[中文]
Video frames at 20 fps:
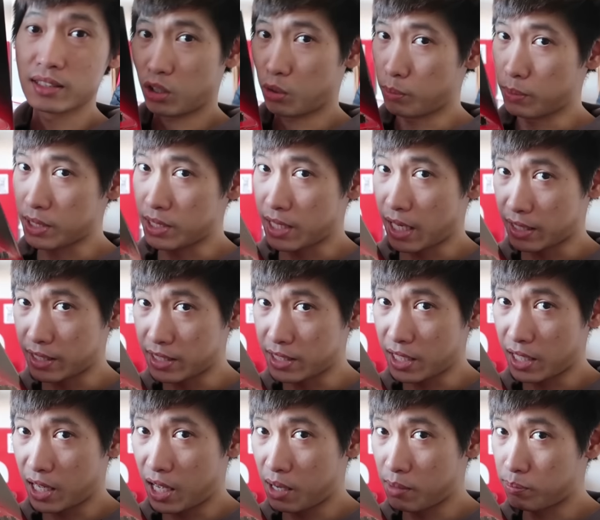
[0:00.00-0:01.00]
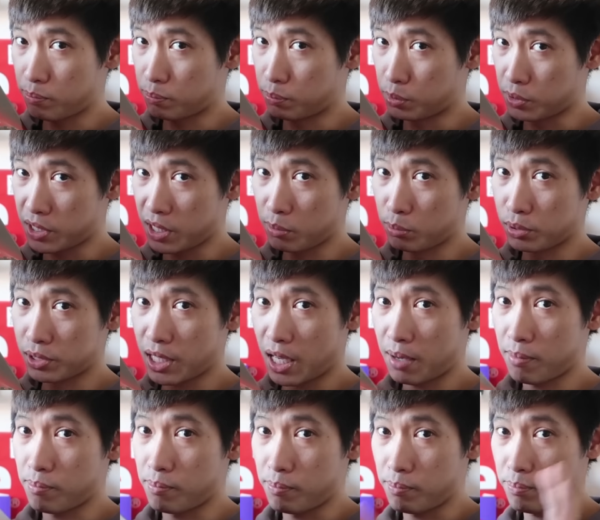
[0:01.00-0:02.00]
那我们下期见啦，不见不
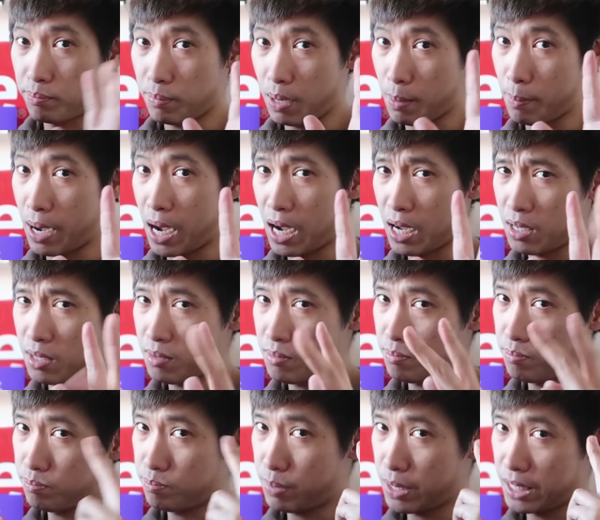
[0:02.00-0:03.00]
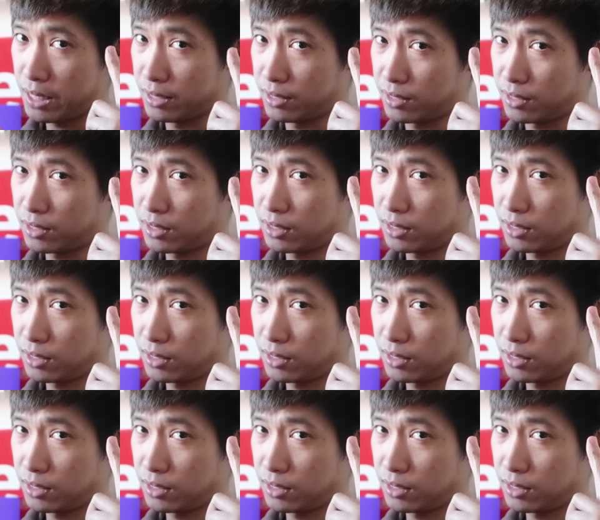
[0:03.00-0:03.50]
散，拜拜，peace。